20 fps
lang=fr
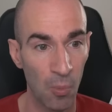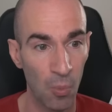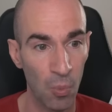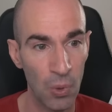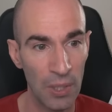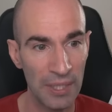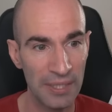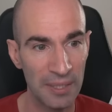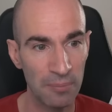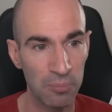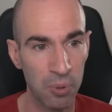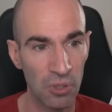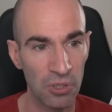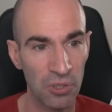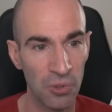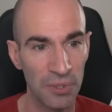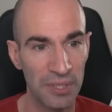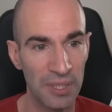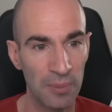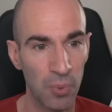Moins
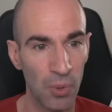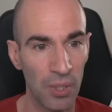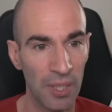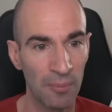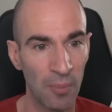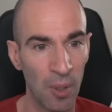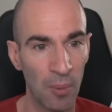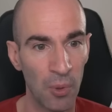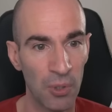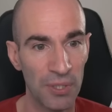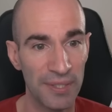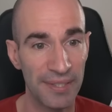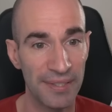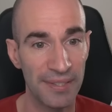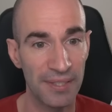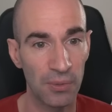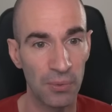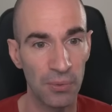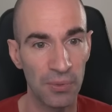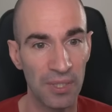10% ici pour les membres
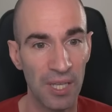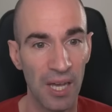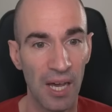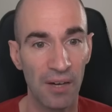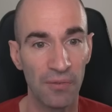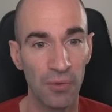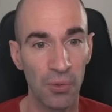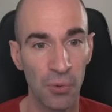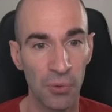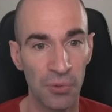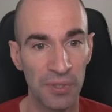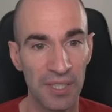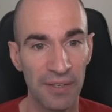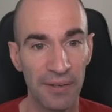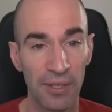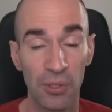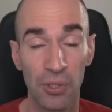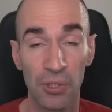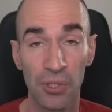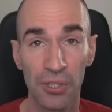Cdiscount à volonté
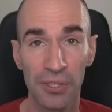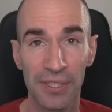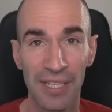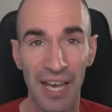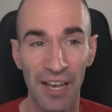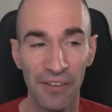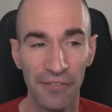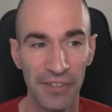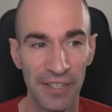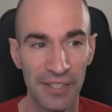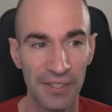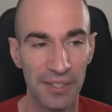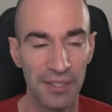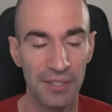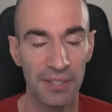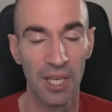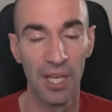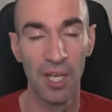avec le code AFR10.